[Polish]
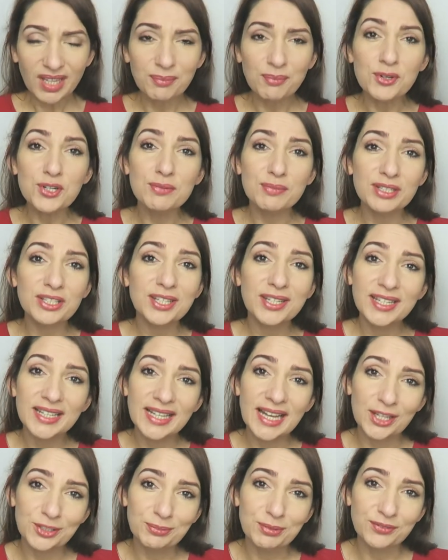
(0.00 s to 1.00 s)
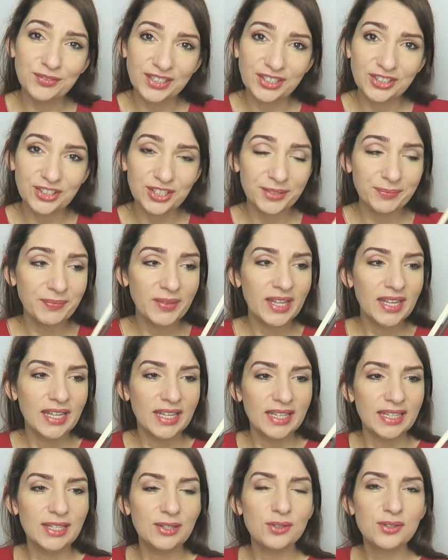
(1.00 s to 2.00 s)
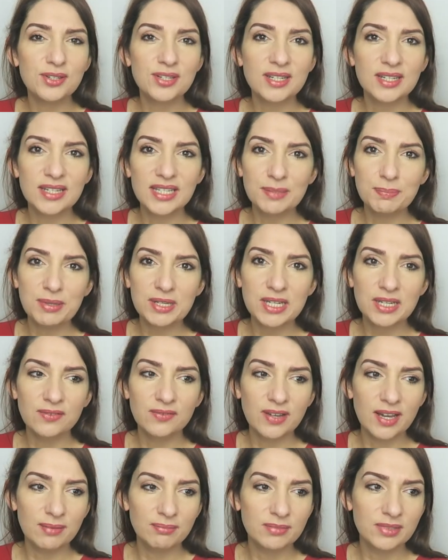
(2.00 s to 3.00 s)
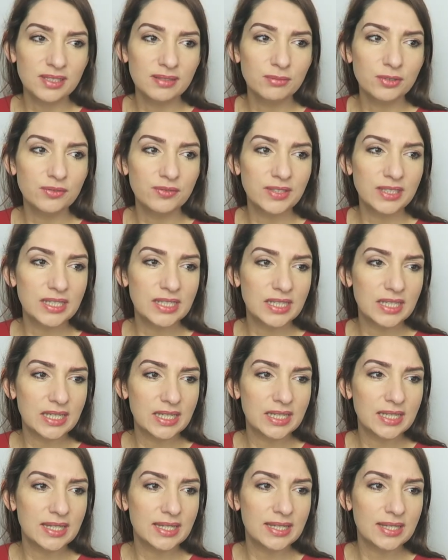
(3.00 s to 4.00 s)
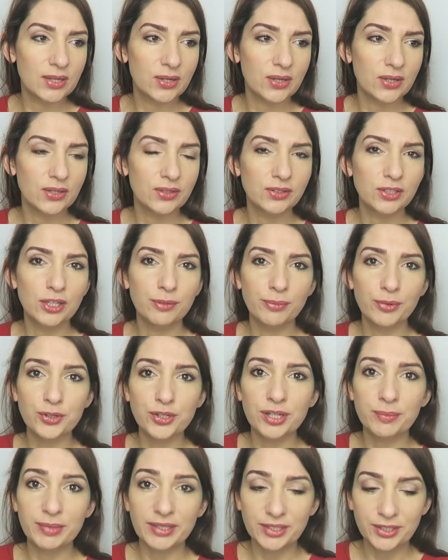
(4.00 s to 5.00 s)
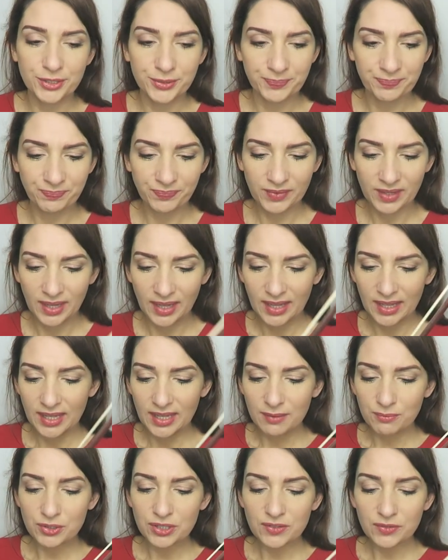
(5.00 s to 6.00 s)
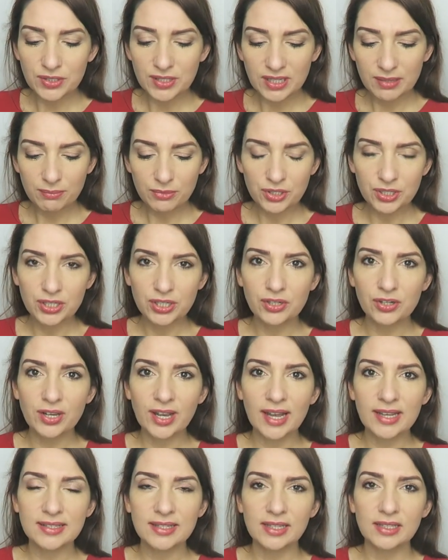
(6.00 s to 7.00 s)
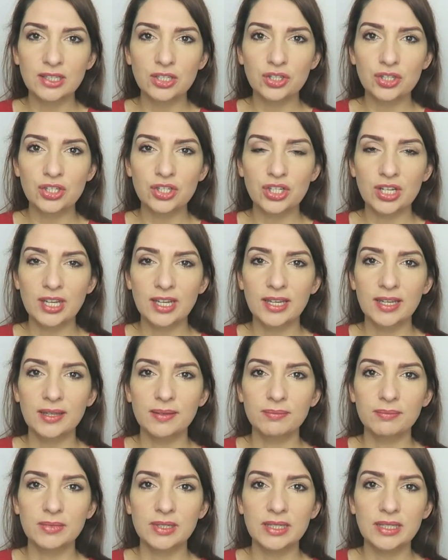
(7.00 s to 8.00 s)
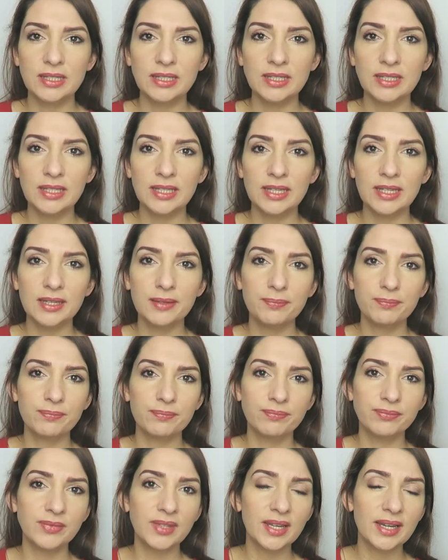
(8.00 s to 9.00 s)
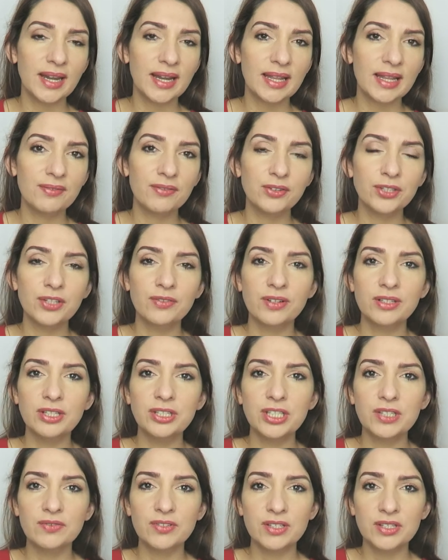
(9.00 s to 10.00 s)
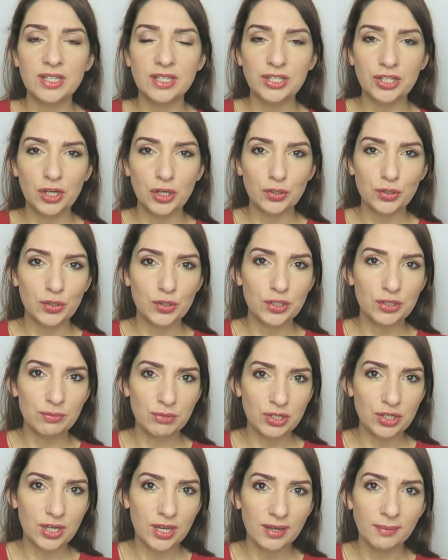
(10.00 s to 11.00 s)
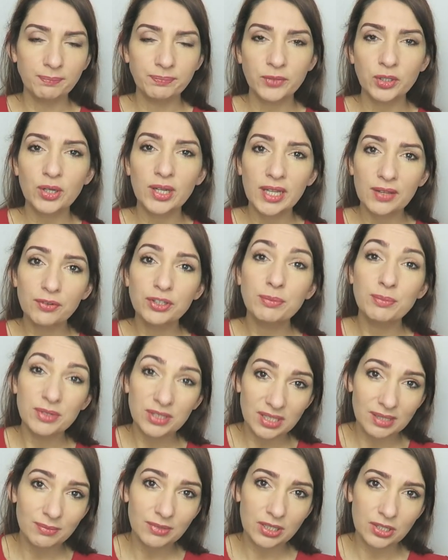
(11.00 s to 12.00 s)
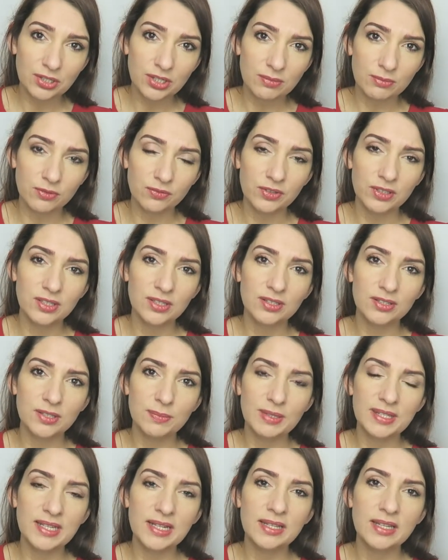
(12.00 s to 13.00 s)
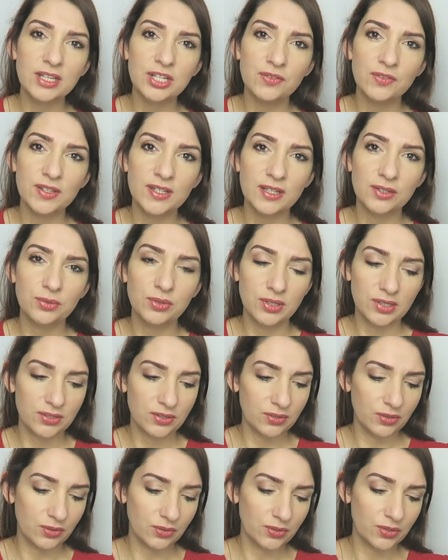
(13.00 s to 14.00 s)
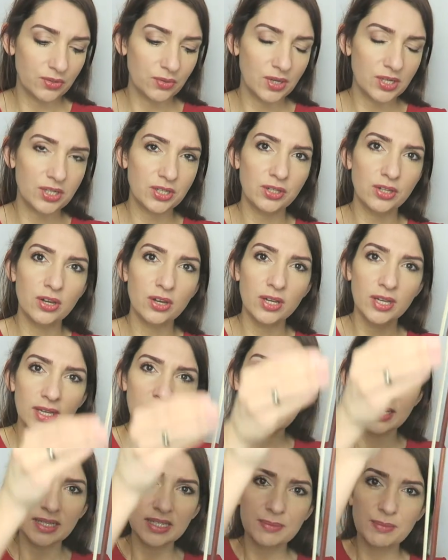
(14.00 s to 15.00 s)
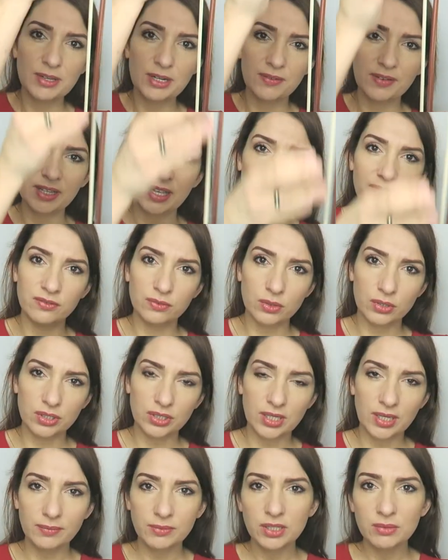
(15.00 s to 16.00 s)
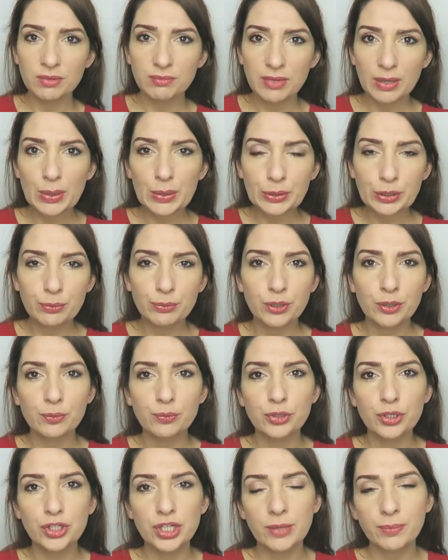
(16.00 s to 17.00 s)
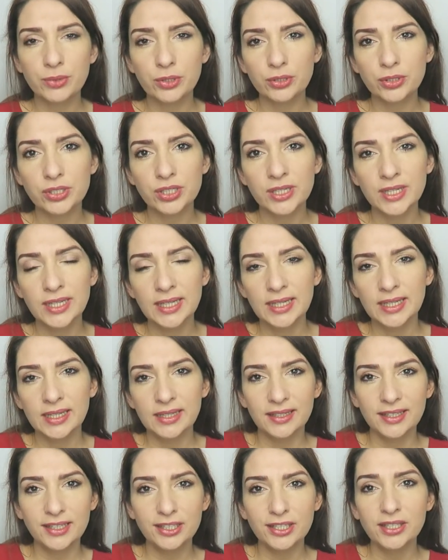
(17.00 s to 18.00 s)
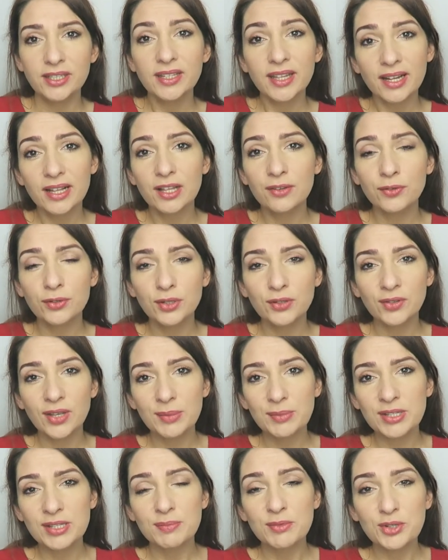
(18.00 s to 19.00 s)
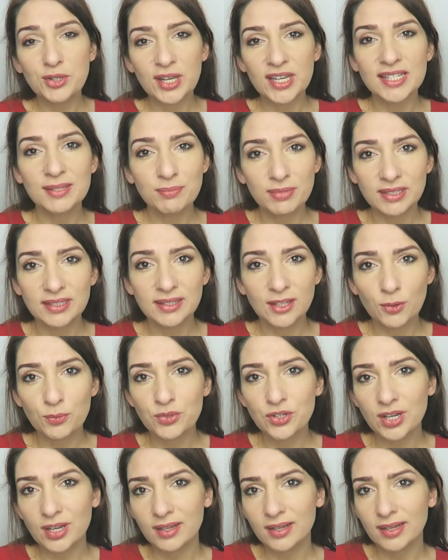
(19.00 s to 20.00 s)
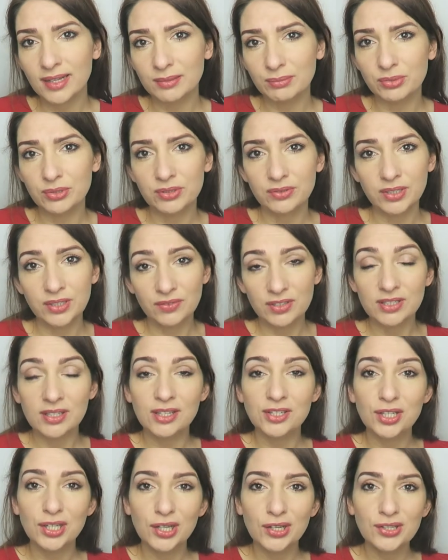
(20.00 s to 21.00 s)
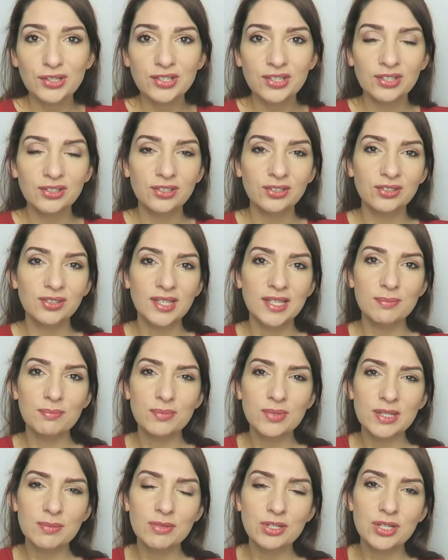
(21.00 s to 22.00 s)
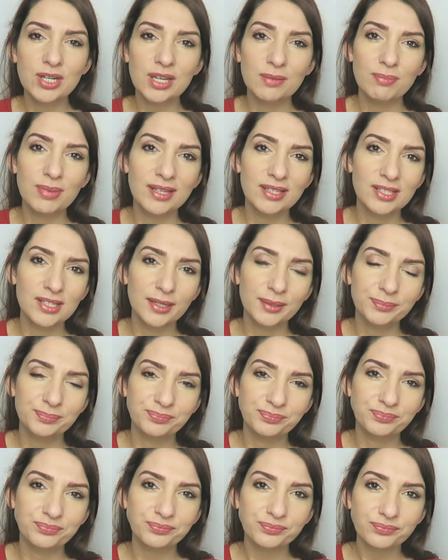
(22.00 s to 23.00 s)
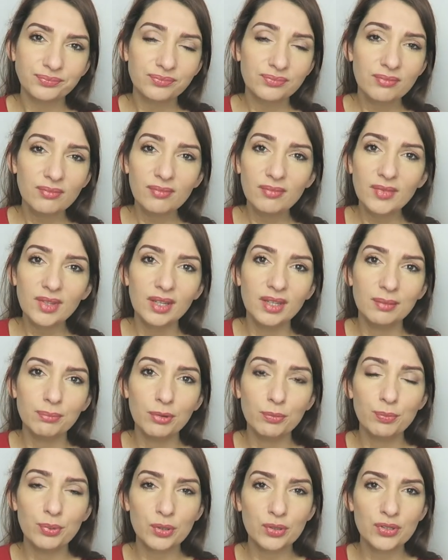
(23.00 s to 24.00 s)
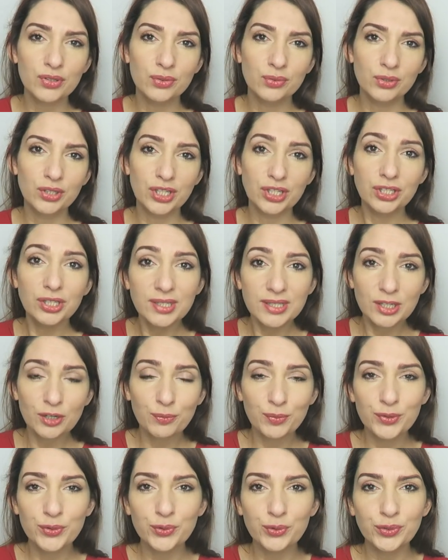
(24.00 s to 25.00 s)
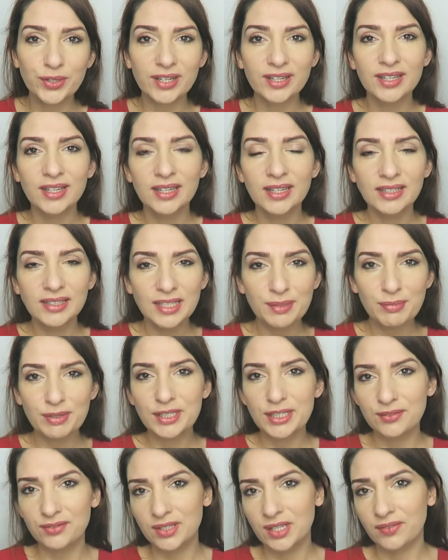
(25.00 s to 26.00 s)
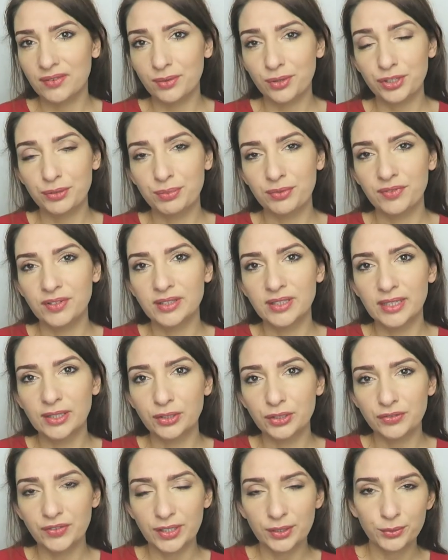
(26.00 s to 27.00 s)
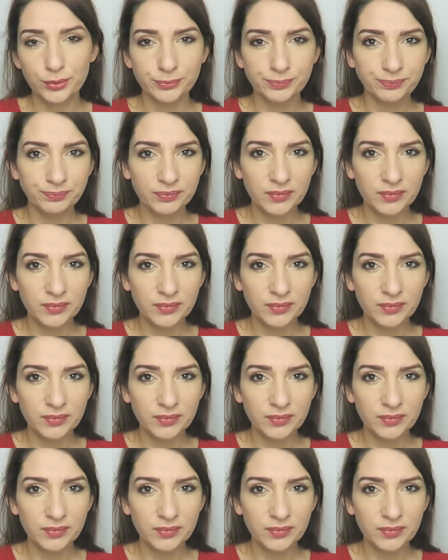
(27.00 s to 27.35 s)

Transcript: Może być kilka odpowiedzi i już e, spieszę Wam e, mówić, e, co to może być. Przede wszystkim może się okazać, że nie nakalafoniowaliście wystarczająco smyczka. O kalafonie będziemy jeszcze mówić, jest to specjalna żywica, której, którą stosuje się do smarowania włosia, żeby miało dobrą przyczepność. Jeśli nie nakalafoniujemy smyczka zbyt dobrze albo niewystarczająco, no to ten smyczek będzie po prostu się ślizgał po strunach, nie będzie wydawał odpowiedniego dźwięku.